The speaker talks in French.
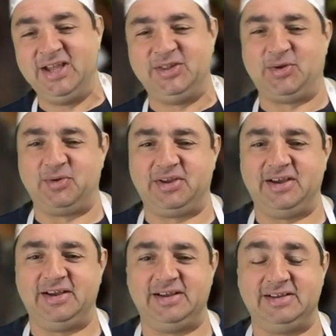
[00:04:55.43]
Donc,
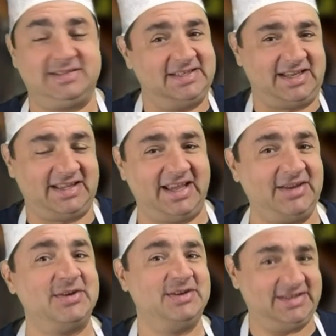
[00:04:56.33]
euh, c'est certain
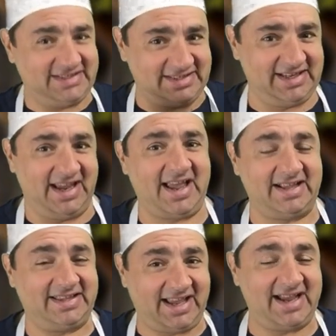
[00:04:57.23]
que c'est
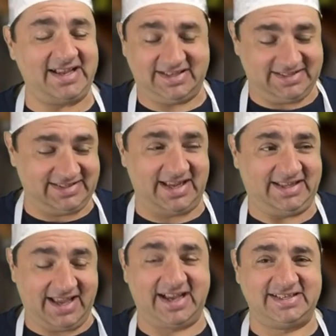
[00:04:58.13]
très
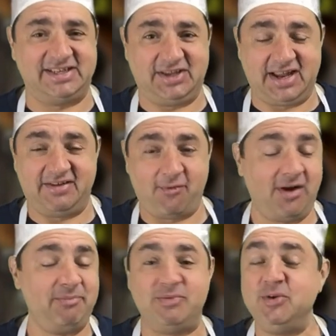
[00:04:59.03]
intéressant d'en
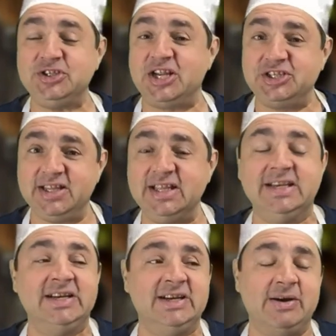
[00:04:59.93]
avoir. Puis moi, j'achète...
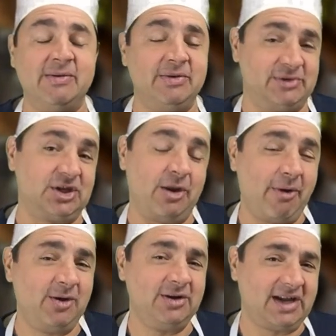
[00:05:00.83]
Parce que le
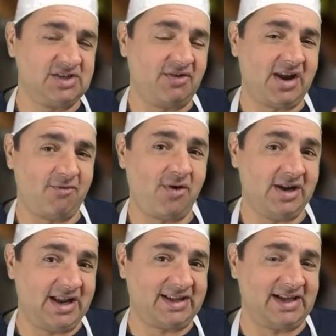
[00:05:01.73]
beurre, quand tu vas l'avoir, la
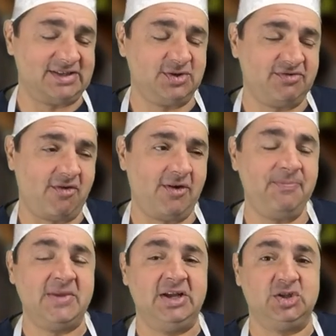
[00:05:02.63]
lactantia, tu vas voir,
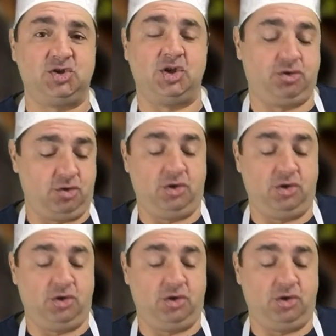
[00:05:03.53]
tu as